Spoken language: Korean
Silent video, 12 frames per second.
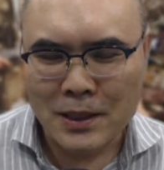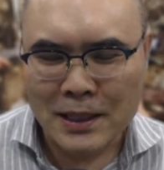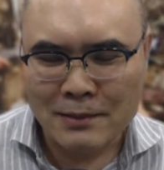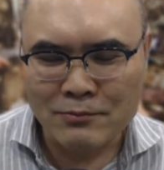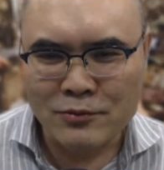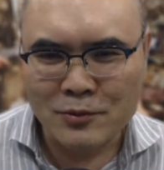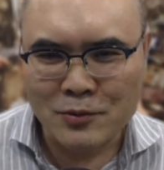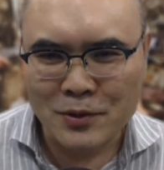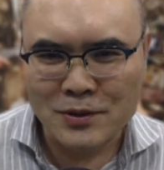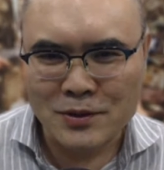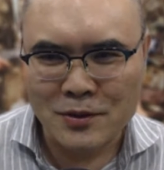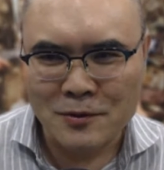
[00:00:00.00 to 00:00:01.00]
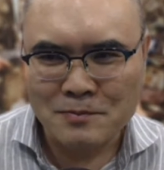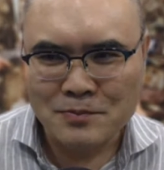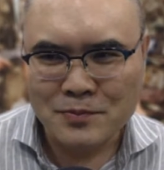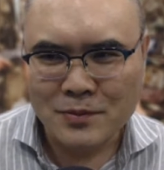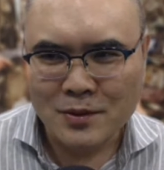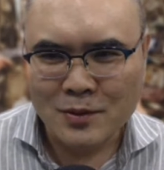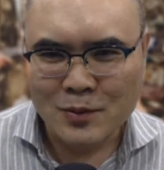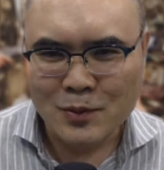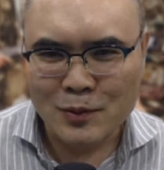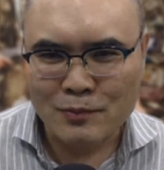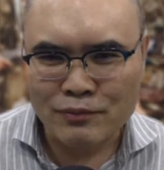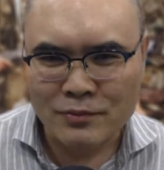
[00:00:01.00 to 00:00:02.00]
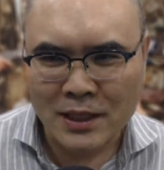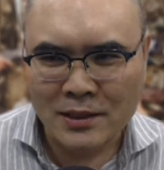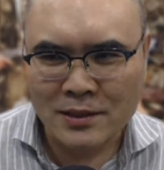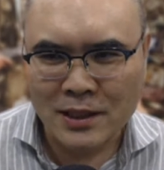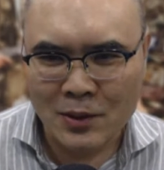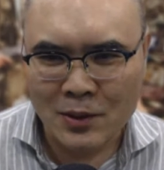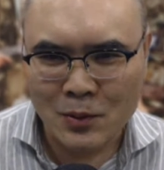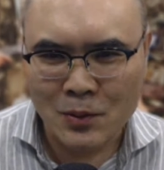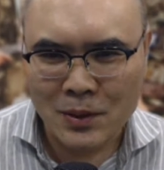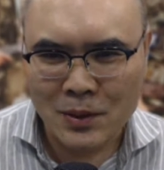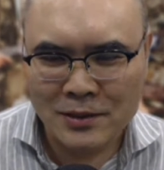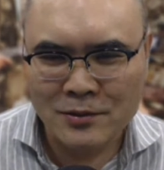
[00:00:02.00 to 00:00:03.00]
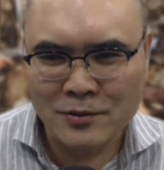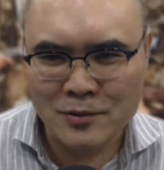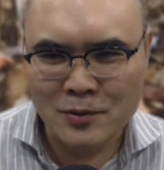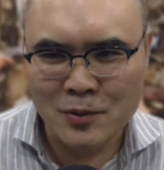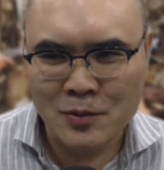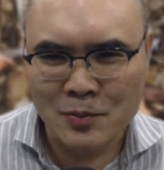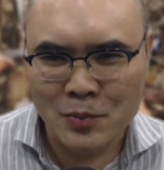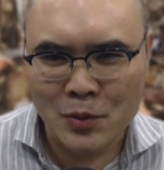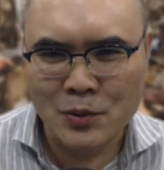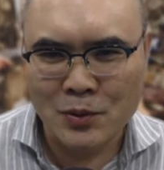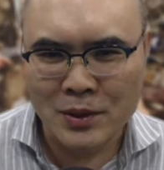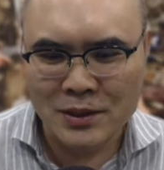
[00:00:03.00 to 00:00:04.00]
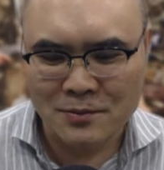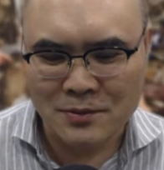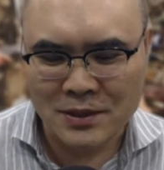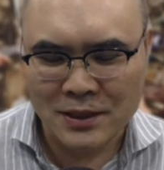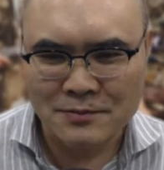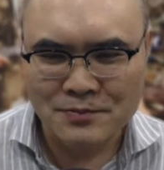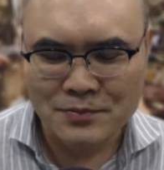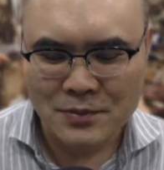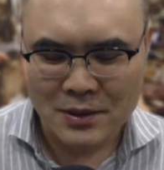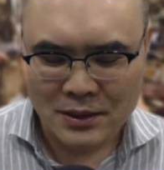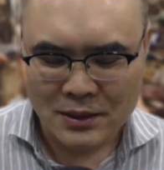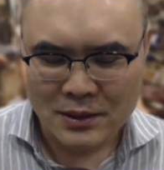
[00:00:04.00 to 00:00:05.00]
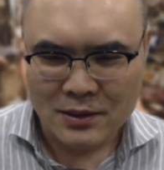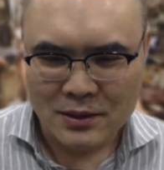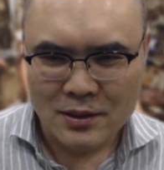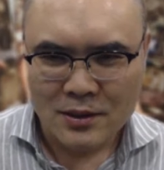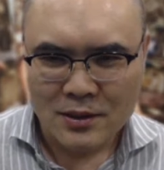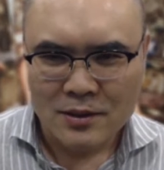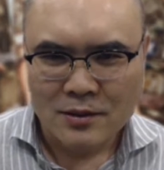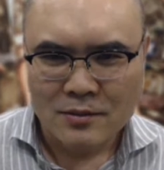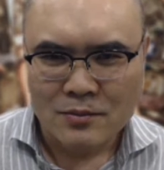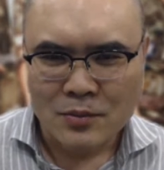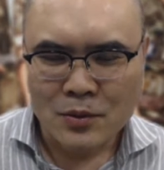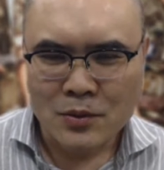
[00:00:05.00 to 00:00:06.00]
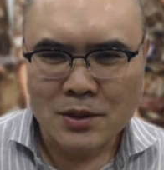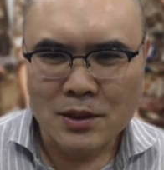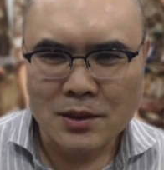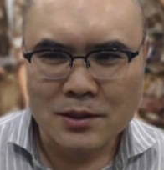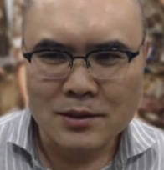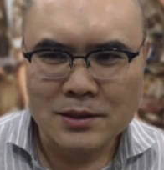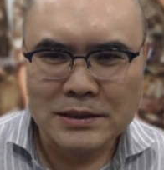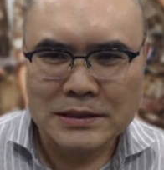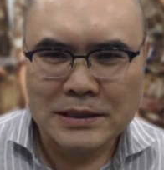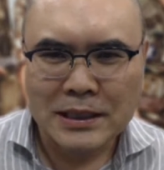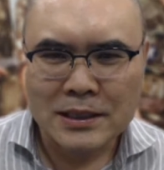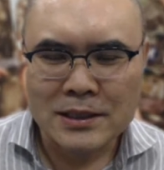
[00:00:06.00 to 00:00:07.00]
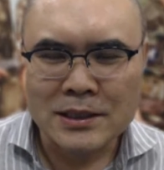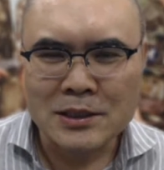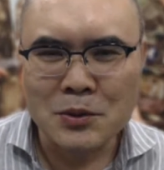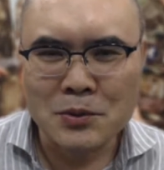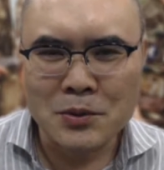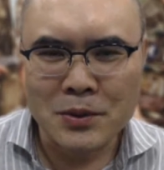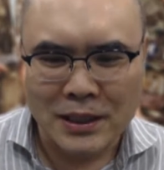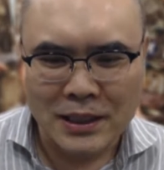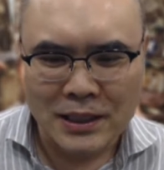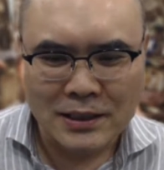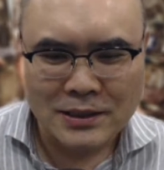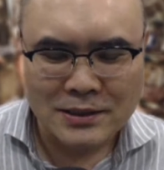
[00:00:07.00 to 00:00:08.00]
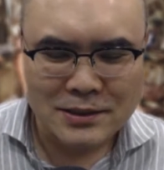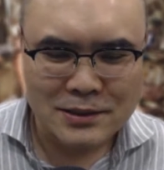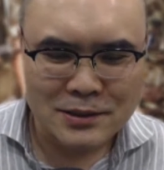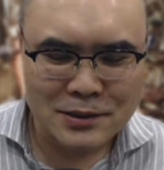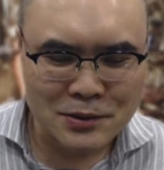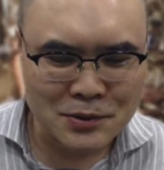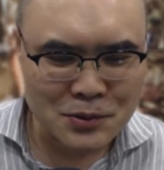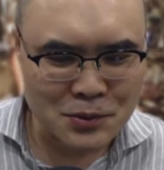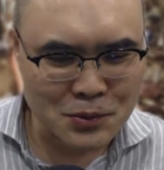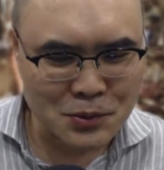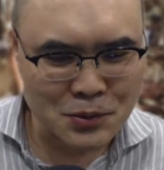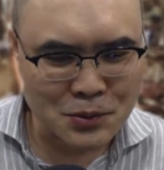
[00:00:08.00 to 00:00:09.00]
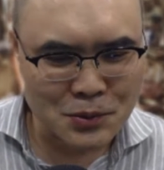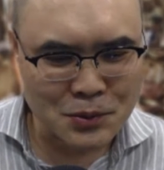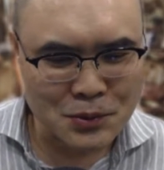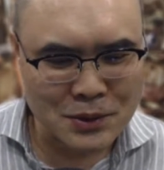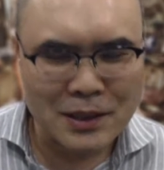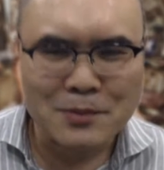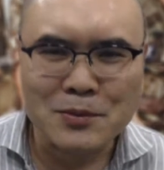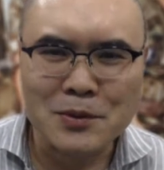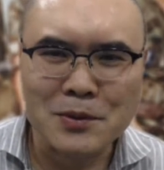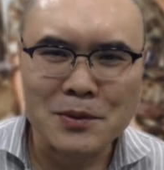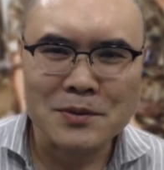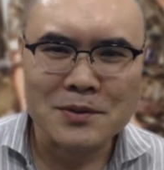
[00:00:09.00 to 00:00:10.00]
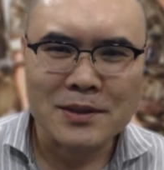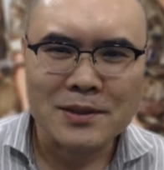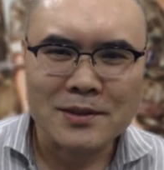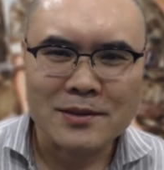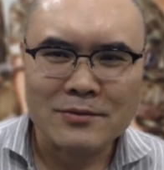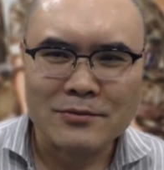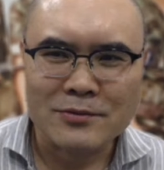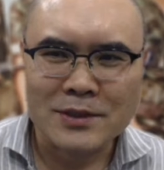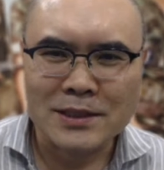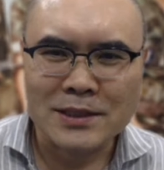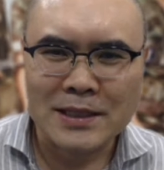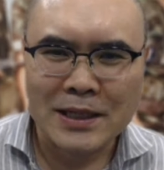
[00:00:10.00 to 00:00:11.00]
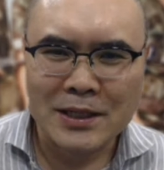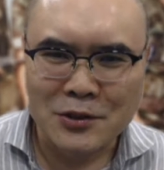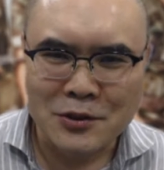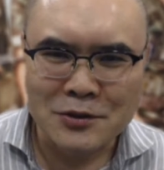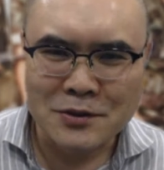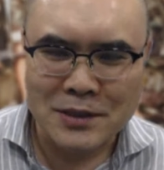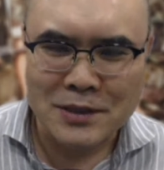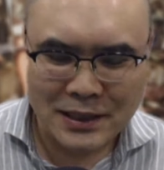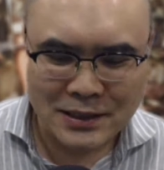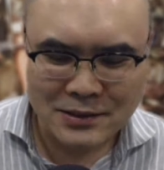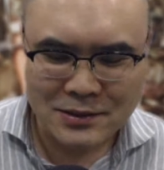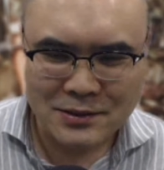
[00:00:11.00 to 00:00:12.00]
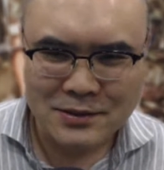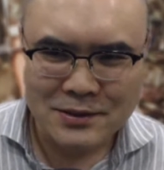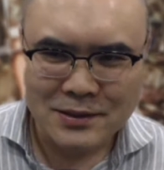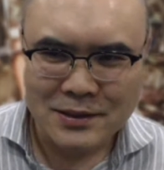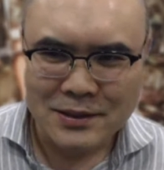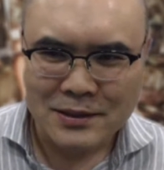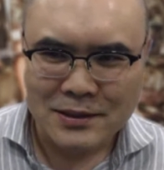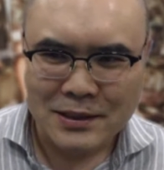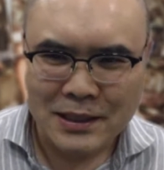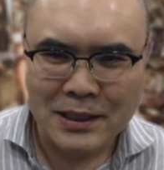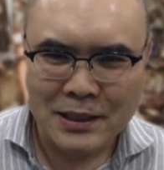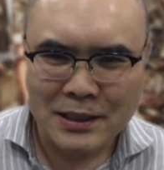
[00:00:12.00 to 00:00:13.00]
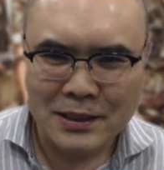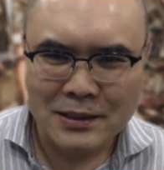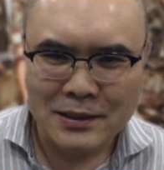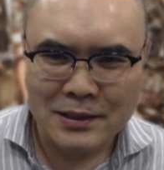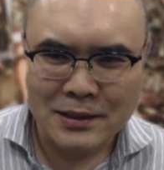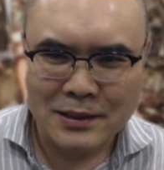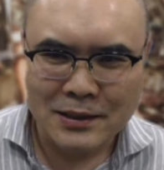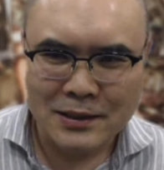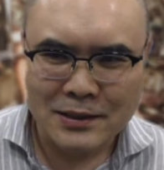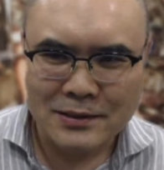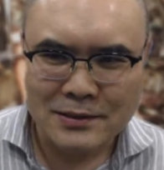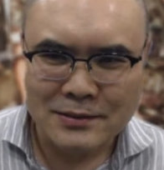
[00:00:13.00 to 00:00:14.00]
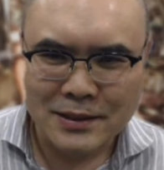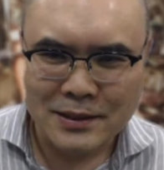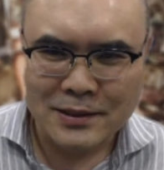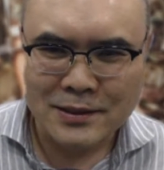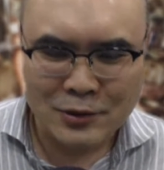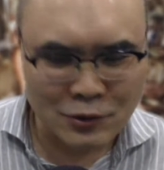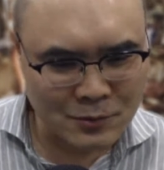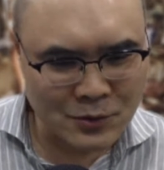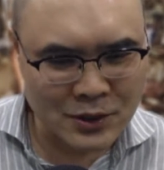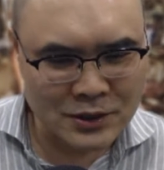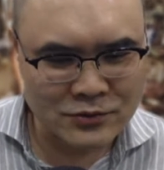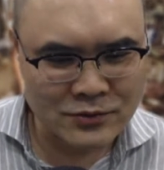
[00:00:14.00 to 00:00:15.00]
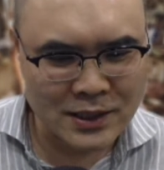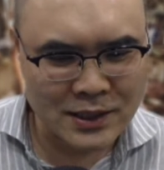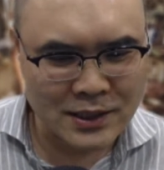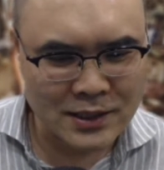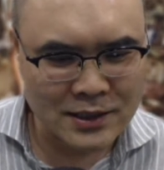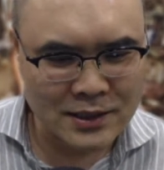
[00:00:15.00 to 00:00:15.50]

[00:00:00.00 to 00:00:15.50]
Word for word: 간부를 통해서 또 부탁을 하고 하는 것을 또 보기도 했습니다. 뭐 그 정도야 그 정도야 뭐 우리 사회 정서상 다 아, 그냥 넘어갈 수가